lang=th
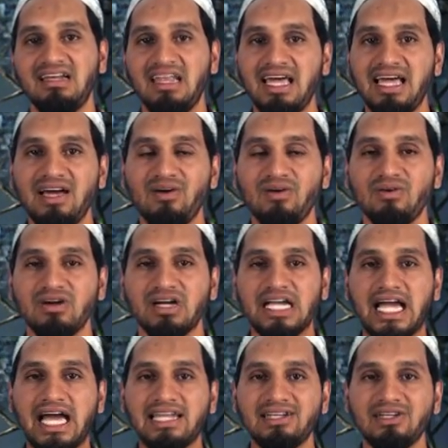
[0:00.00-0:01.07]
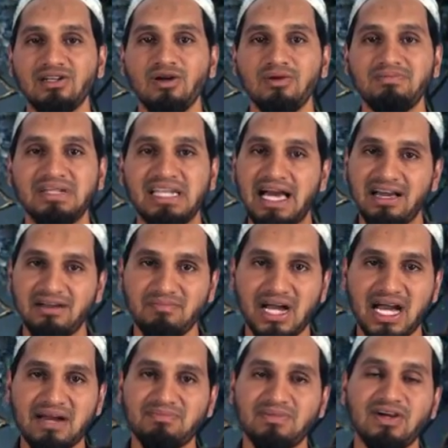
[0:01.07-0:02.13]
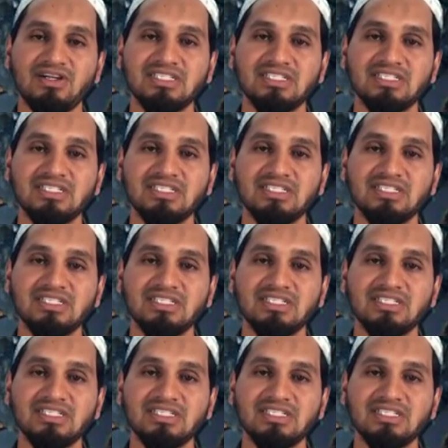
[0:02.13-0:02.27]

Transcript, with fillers: แล้วการลบล้างบาป